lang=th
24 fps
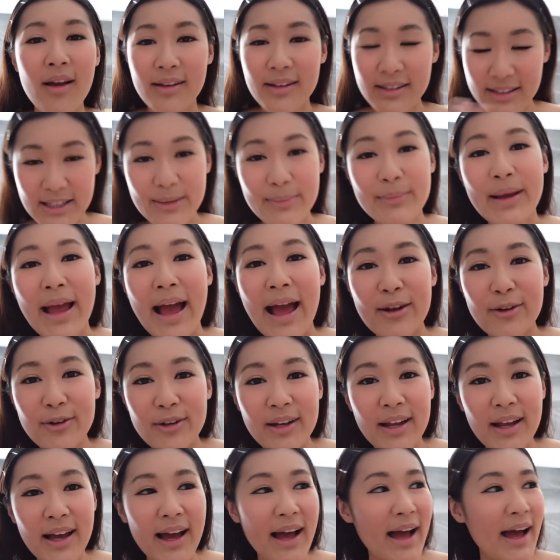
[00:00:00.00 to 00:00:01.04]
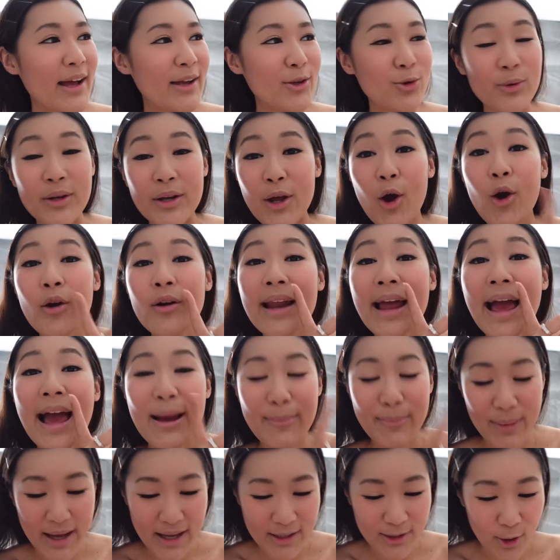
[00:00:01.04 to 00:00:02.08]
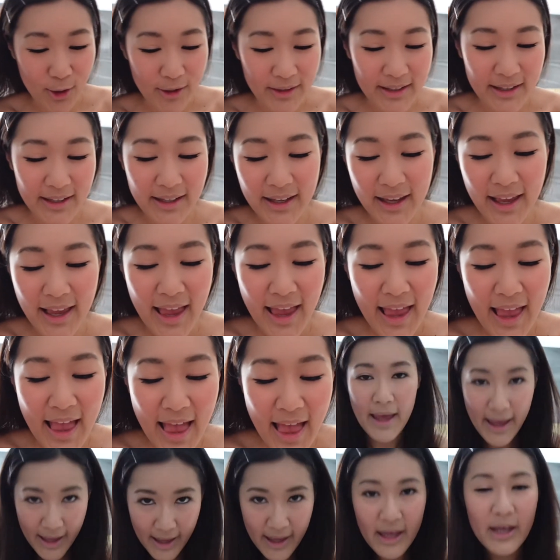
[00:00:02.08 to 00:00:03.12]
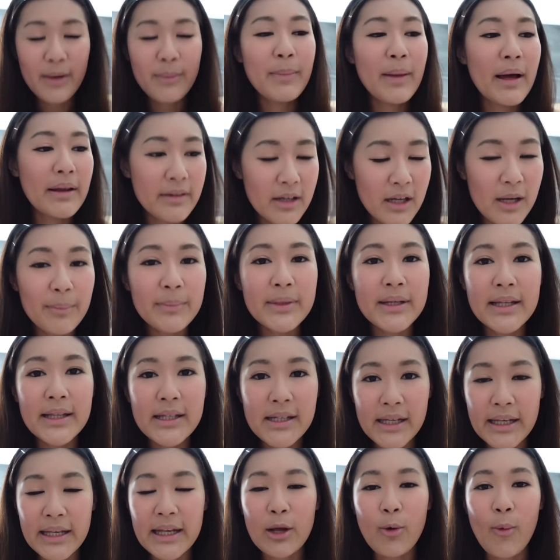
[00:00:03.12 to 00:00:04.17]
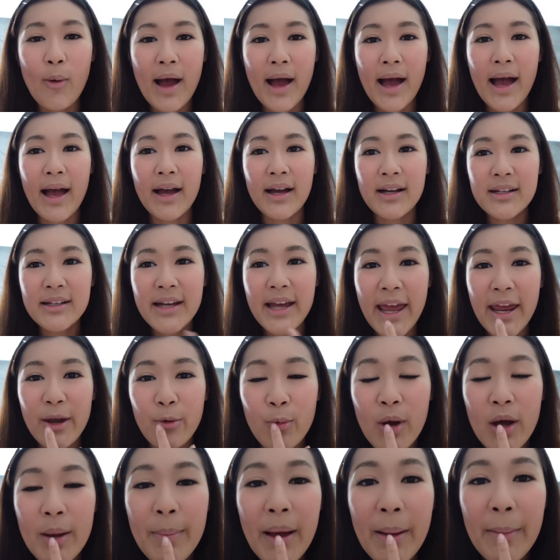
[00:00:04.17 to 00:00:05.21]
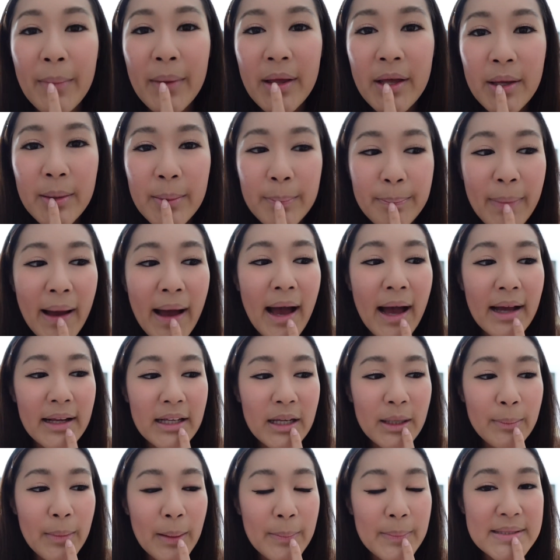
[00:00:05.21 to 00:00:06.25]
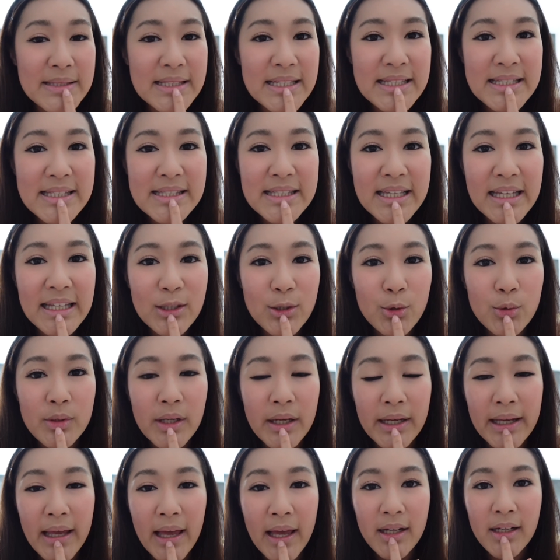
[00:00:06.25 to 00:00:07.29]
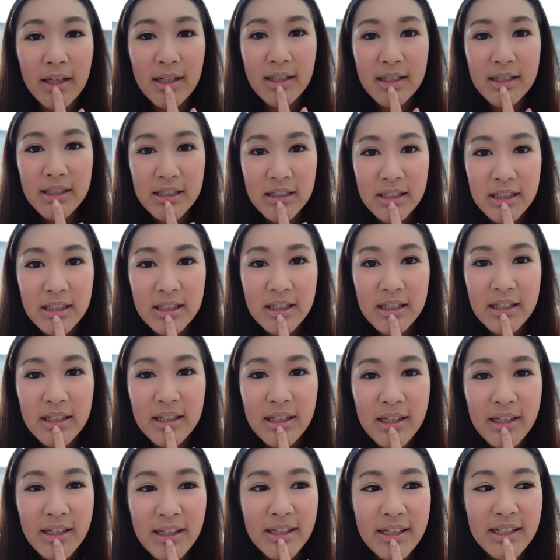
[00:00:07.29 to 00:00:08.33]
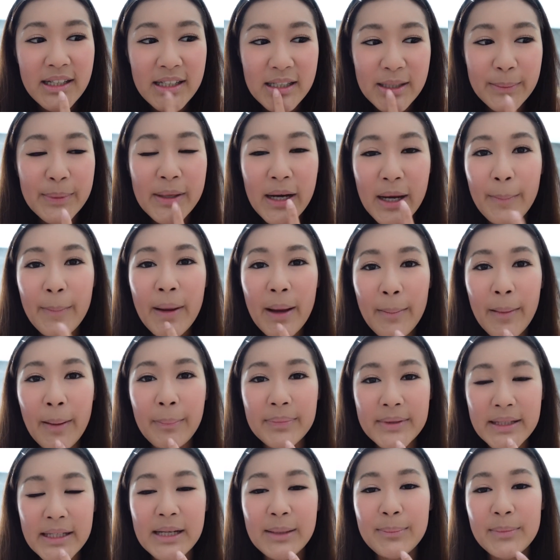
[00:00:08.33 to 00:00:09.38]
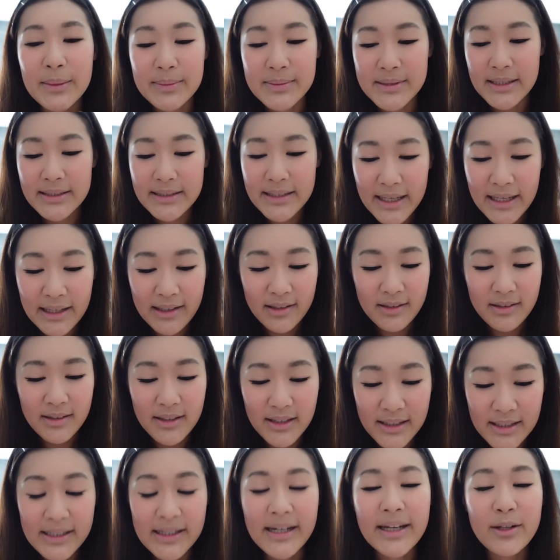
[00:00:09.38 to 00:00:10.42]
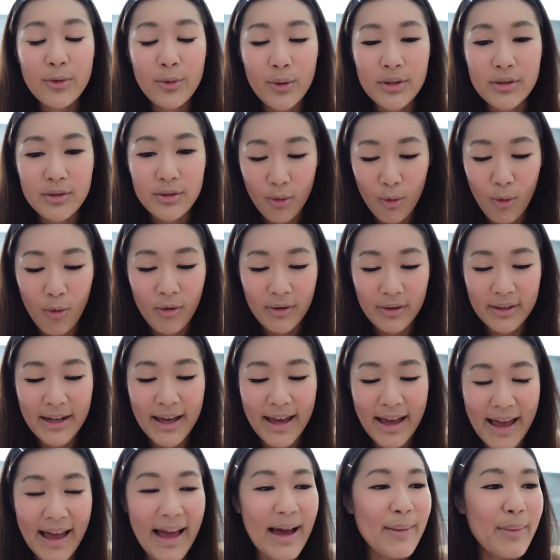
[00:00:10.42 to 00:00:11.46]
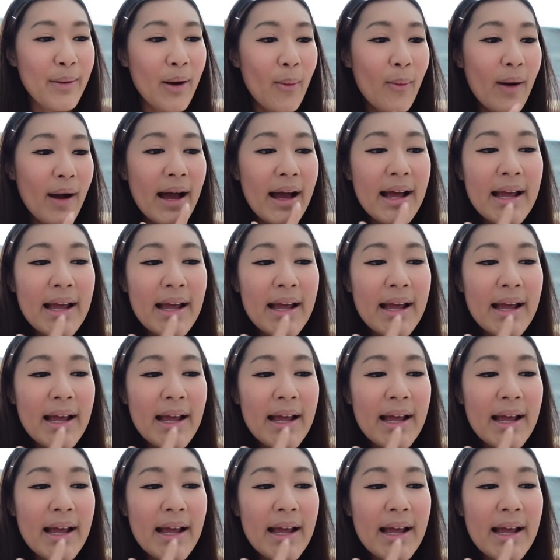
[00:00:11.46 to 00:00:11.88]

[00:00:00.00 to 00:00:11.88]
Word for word: ทีมงานด้วยนะคะ อยู่ในห้องนนะคะตอนนี้อ่ะมาเริ่มกันเลยดีกว่าค่ะ คือเห็นว่าแบบปากยังแบบซีดๆอยู่อย่างเงี้ยก็คือ คือเพิ่มมาแบบเติมลิปสติกเลยโดยตรงนะคะ เพราะว่า